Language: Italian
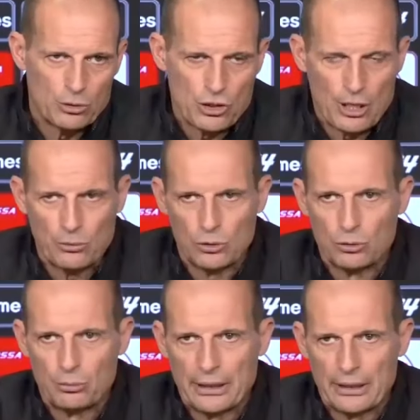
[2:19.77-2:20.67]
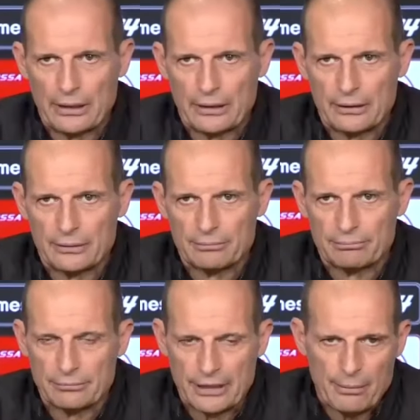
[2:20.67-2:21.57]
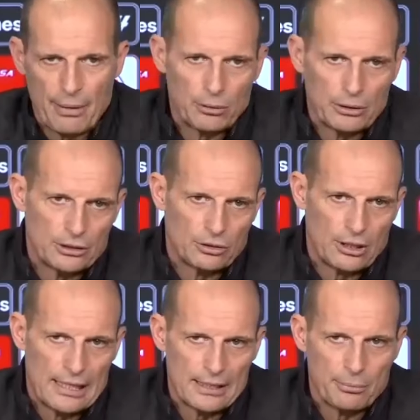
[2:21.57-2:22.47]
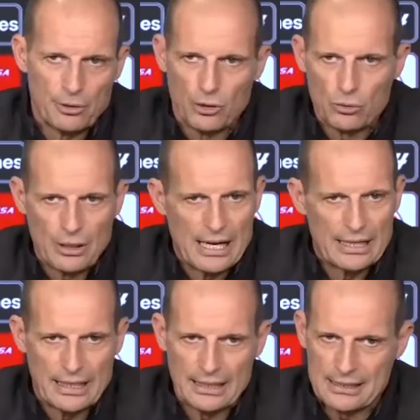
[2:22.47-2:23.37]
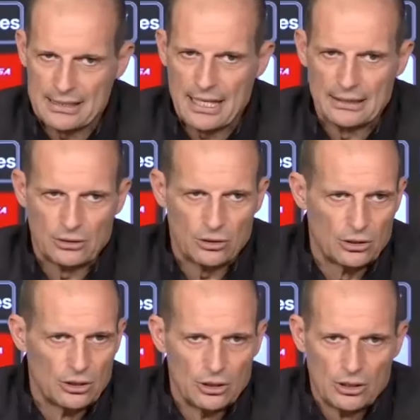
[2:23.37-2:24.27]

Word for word: diciamo, come chiamiamoli titolari, però Rugani, Alessandro